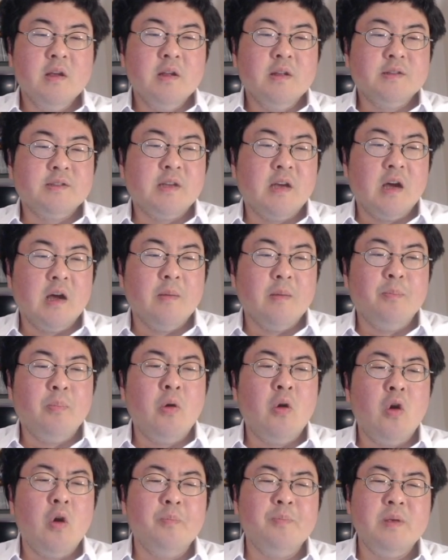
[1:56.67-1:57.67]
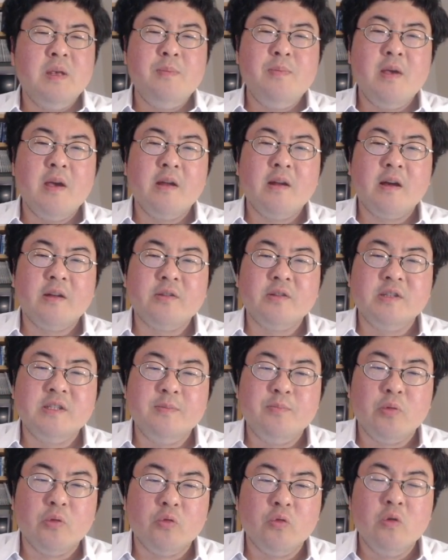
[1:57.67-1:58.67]
자, PER, PBR 같은
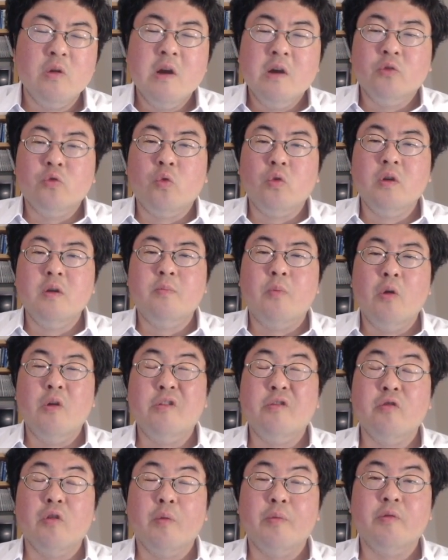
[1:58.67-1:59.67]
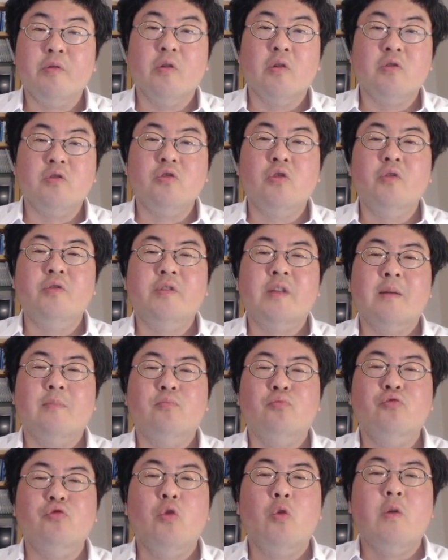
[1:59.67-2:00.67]
지표로 돈을 벌 수 없어. 그건 다
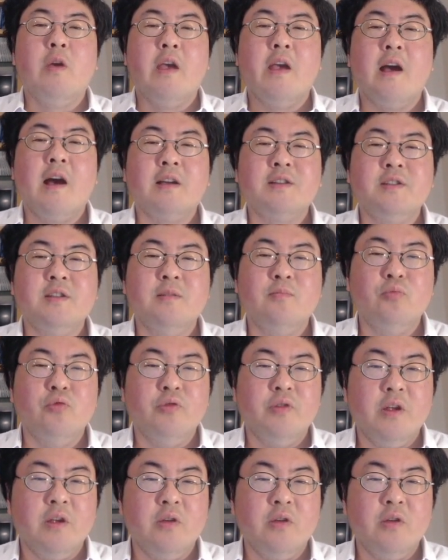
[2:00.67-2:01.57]
무용해 하시는 분들이